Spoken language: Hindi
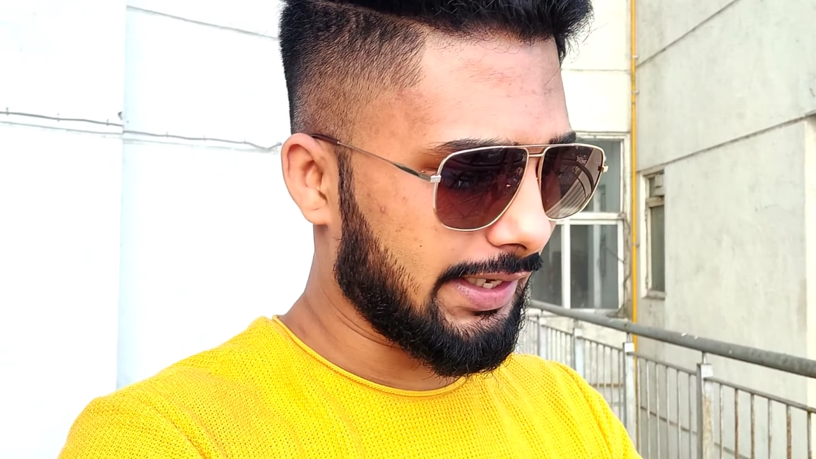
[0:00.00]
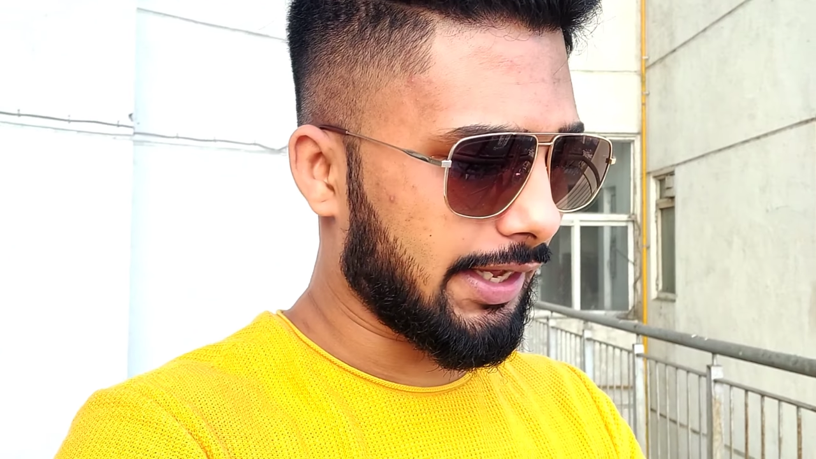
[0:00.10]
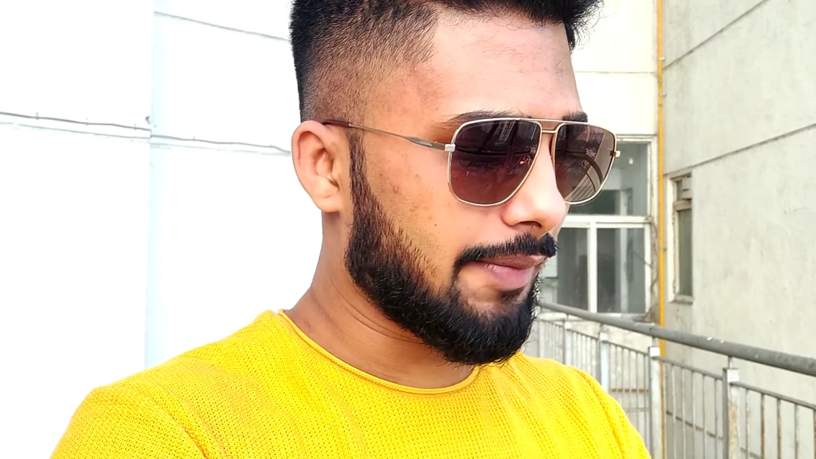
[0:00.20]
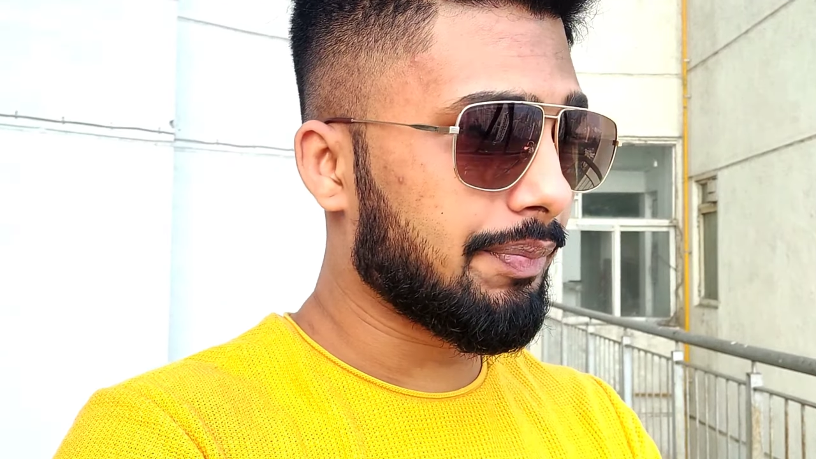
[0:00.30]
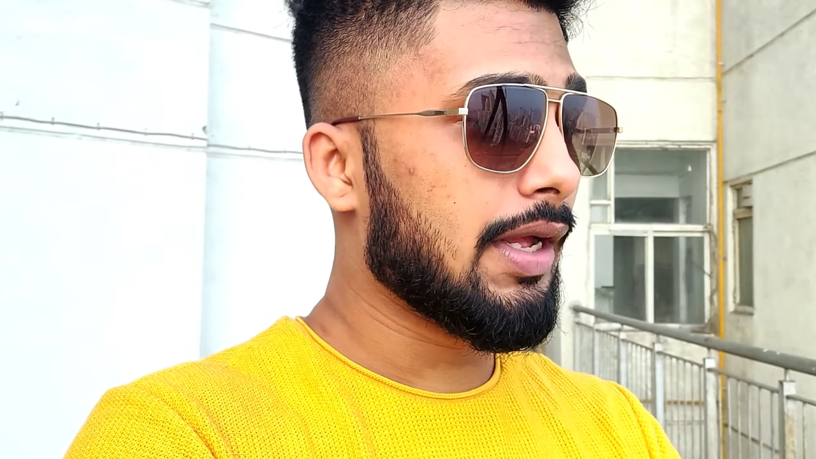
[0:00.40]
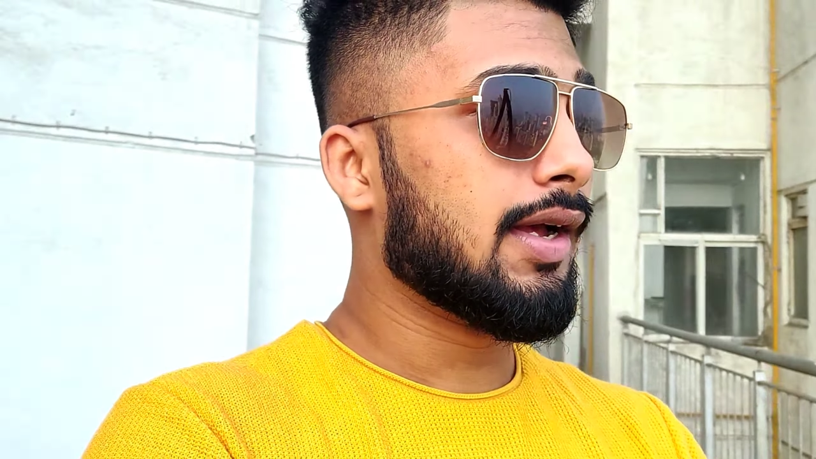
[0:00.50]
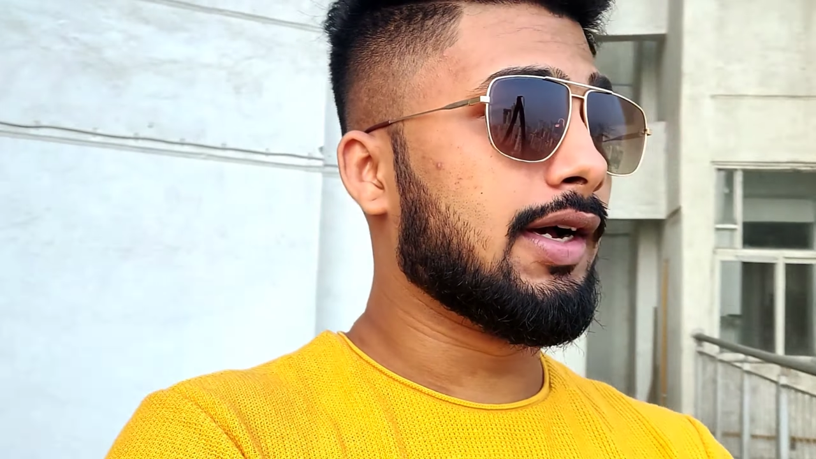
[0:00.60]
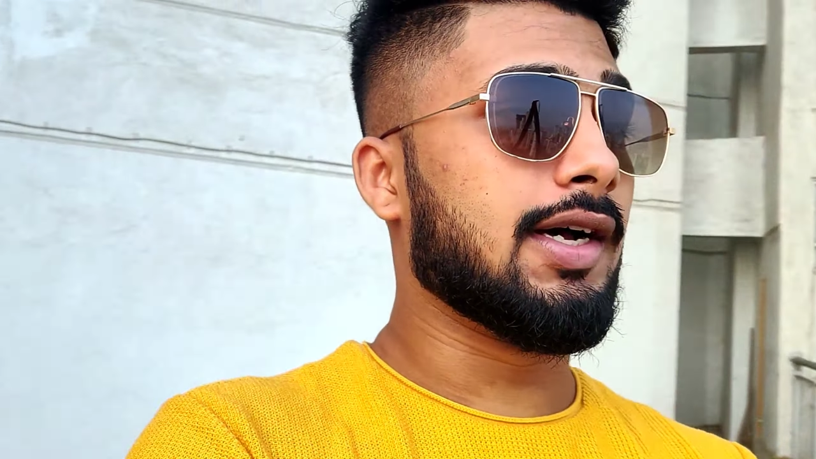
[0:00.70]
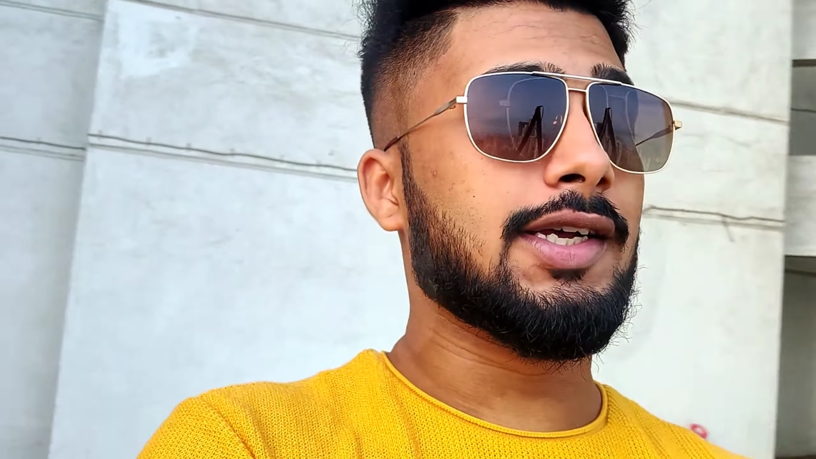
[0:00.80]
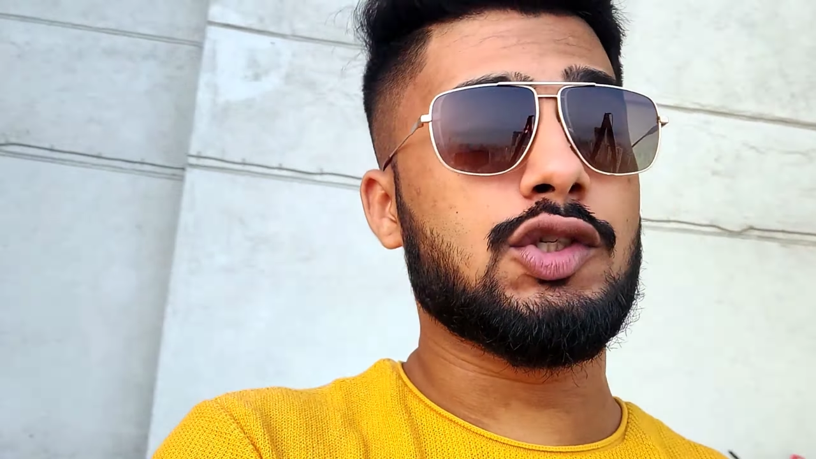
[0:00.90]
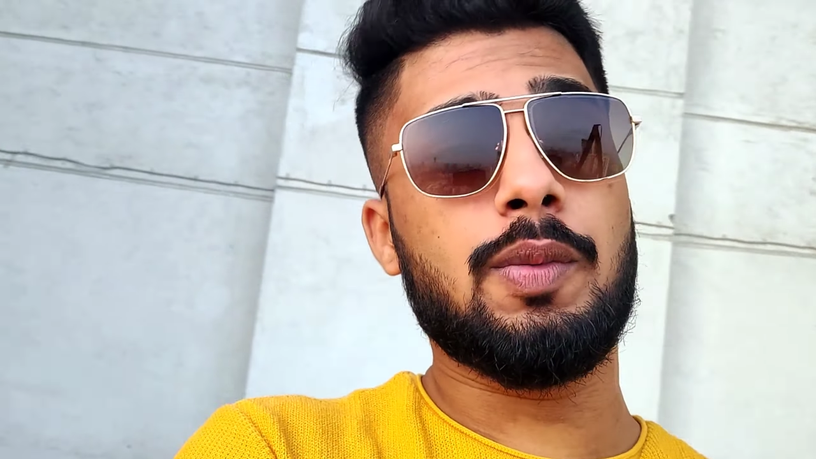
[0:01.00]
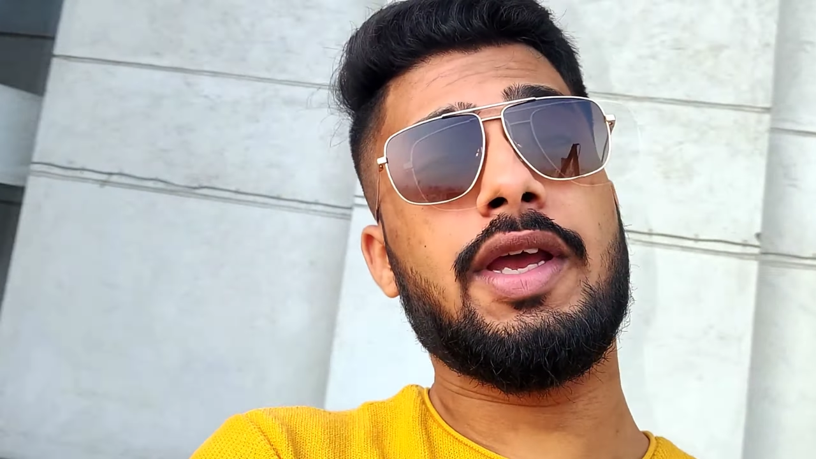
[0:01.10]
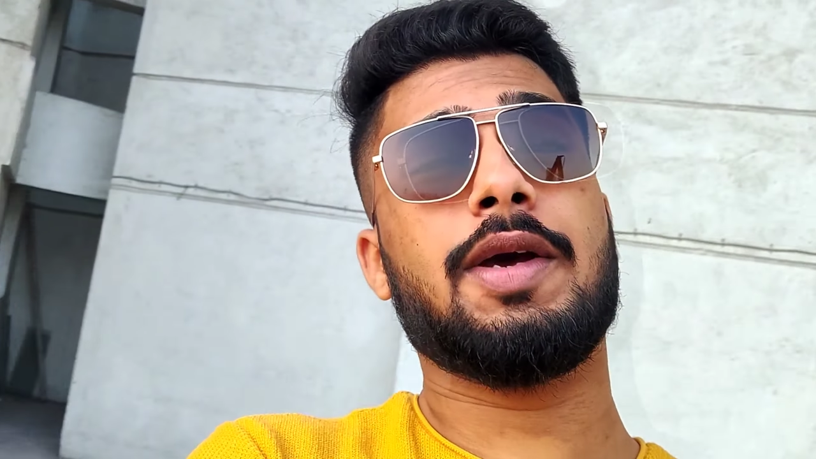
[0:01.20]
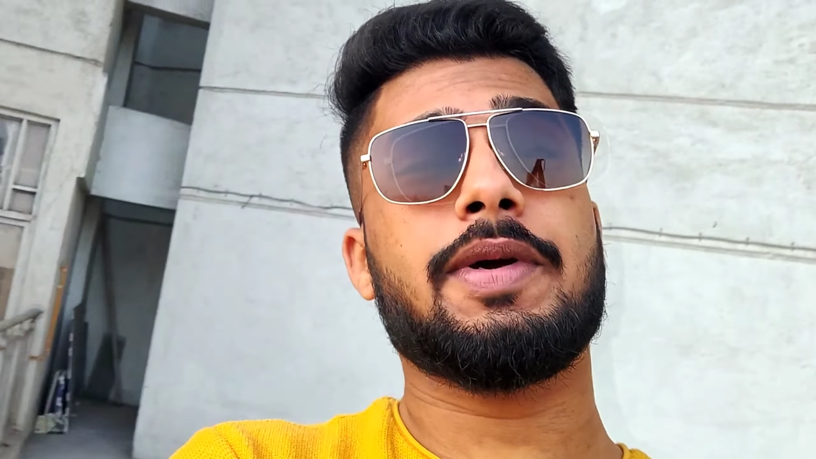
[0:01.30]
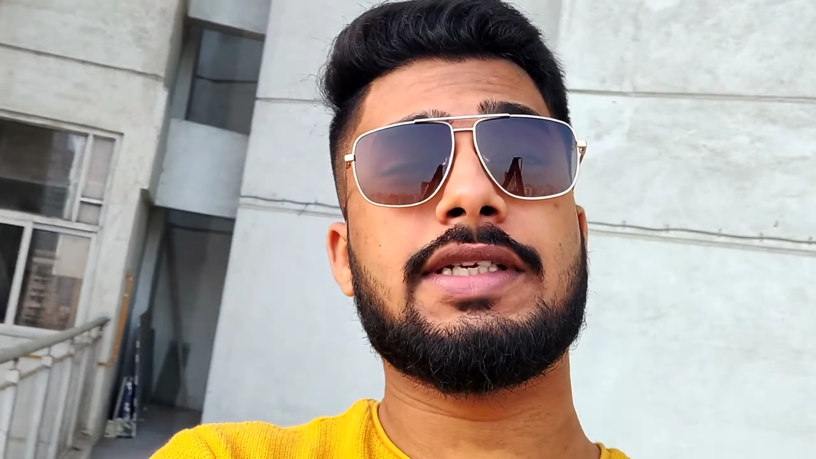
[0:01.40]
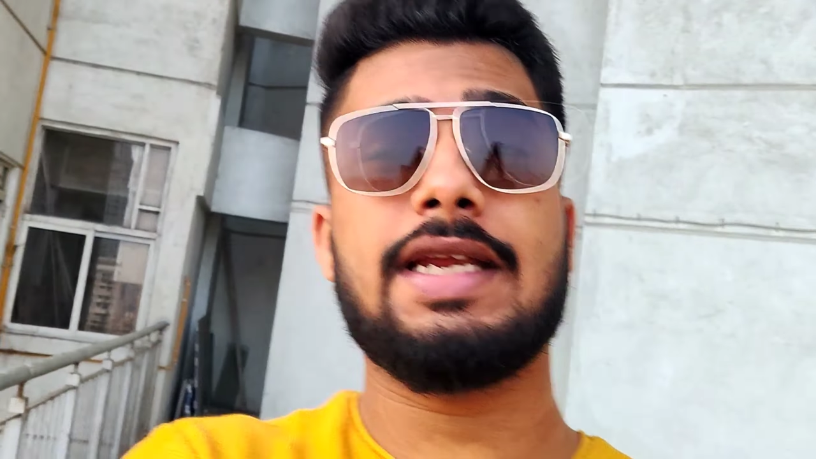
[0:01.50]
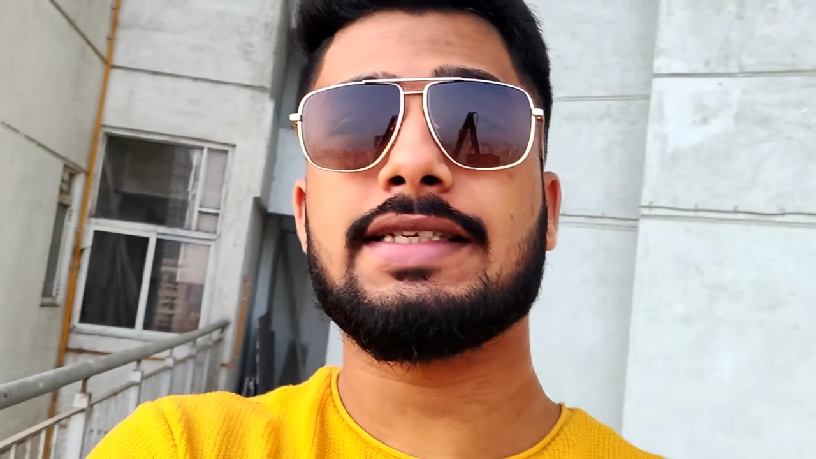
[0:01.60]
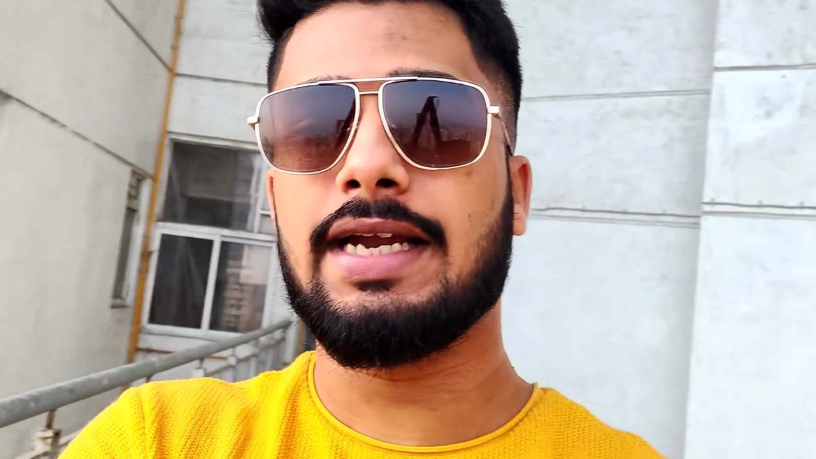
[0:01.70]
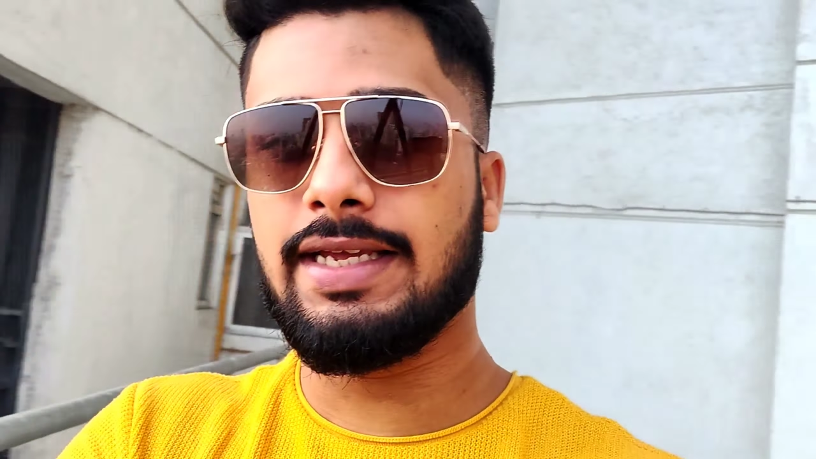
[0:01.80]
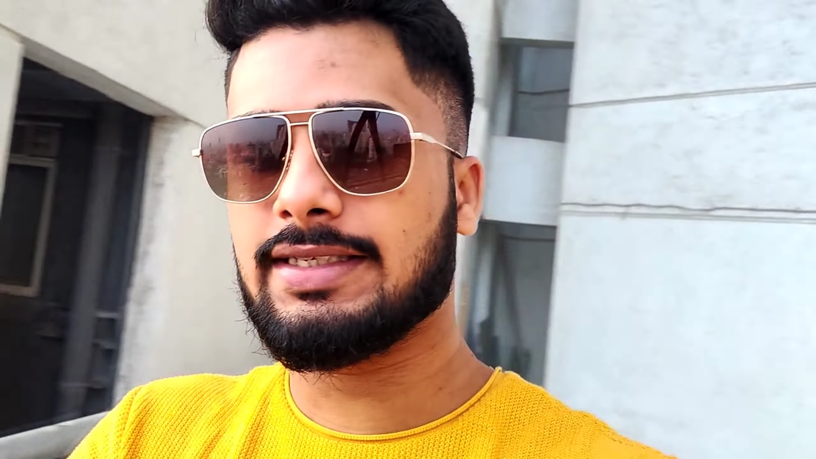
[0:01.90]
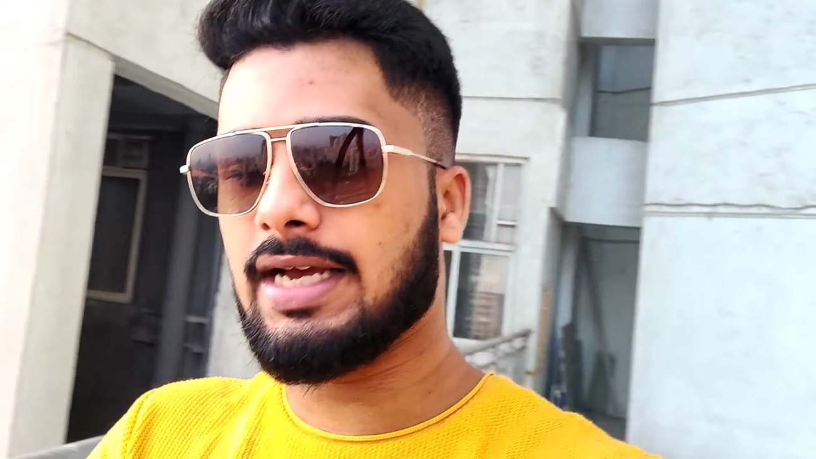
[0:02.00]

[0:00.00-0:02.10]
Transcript: ठीक है uh, सुबह के बज रहे साढ़े